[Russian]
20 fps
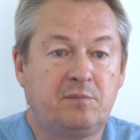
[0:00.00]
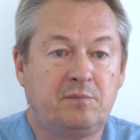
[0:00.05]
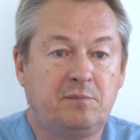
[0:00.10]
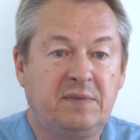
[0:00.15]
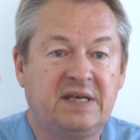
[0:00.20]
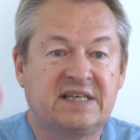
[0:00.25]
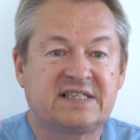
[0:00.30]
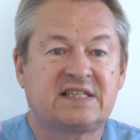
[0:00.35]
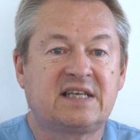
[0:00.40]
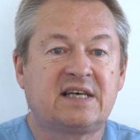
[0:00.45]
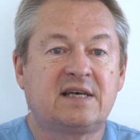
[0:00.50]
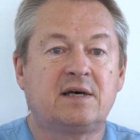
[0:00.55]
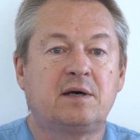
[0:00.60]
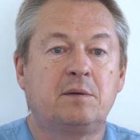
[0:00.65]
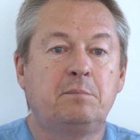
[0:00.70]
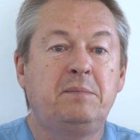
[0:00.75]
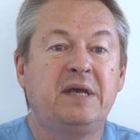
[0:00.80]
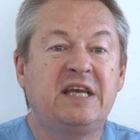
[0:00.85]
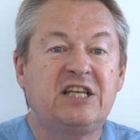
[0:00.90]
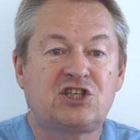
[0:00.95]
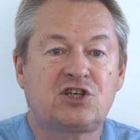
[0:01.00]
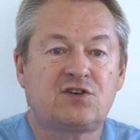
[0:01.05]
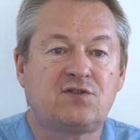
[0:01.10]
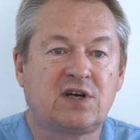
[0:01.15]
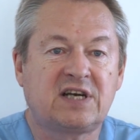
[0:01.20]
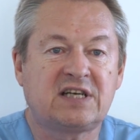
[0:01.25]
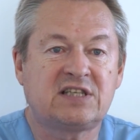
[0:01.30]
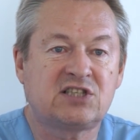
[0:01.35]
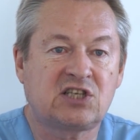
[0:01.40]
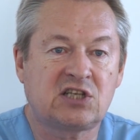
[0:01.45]
места меньшего
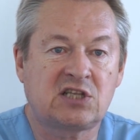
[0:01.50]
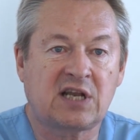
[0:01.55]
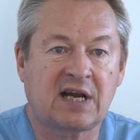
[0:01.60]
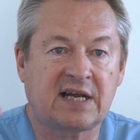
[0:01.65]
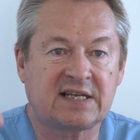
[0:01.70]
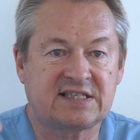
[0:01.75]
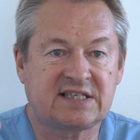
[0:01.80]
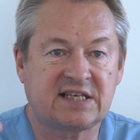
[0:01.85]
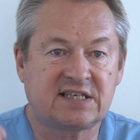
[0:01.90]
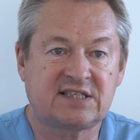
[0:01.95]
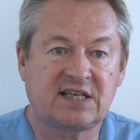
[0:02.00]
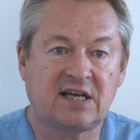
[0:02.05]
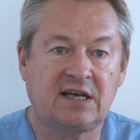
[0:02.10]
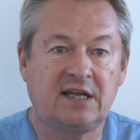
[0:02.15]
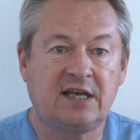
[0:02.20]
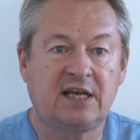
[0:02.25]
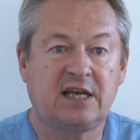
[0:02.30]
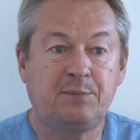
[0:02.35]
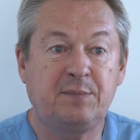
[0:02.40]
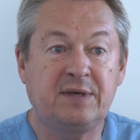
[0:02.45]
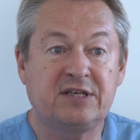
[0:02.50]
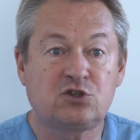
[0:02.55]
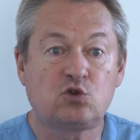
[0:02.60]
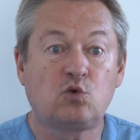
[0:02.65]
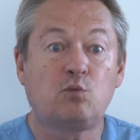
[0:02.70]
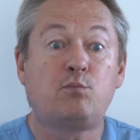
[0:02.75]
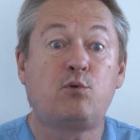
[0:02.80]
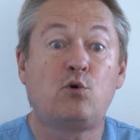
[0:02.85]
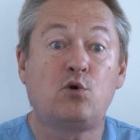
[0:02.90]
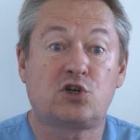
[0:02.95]
концентрации солей к
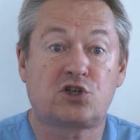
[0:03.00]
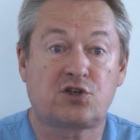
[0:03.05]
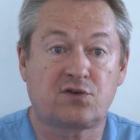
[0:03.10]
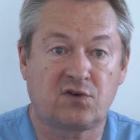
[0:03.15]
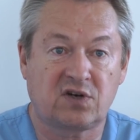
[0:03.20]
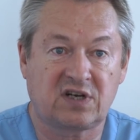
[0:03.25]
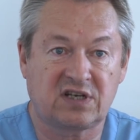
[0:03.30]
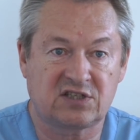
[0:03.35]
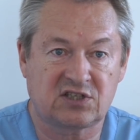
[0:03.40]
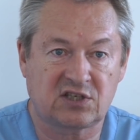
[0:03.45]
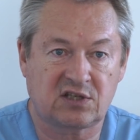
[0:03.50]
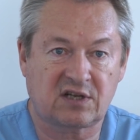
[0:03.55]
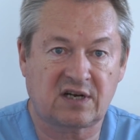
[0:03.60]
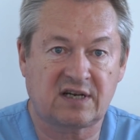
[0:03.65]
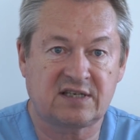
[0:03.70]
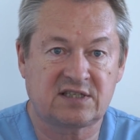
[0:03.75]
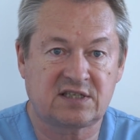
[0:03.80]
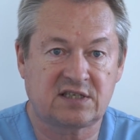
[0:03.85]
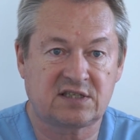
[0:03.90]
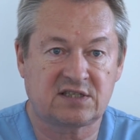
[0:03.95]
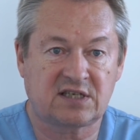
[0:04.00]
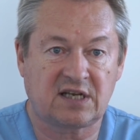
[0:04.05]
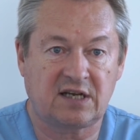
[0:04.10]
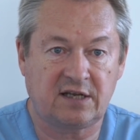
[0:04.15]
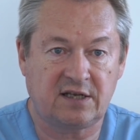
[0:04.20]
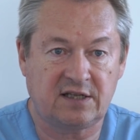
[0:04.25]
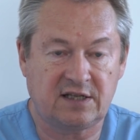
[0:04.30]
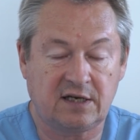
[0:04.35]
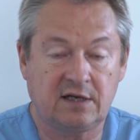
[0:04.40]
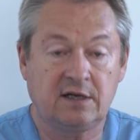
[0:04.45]
месту большего концентрации
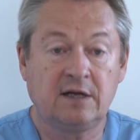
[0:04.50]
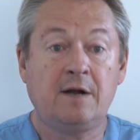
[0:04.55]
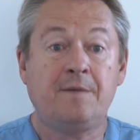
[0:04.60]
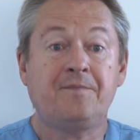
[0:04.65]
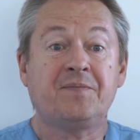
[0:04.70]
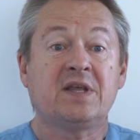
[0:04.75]
солей. Да?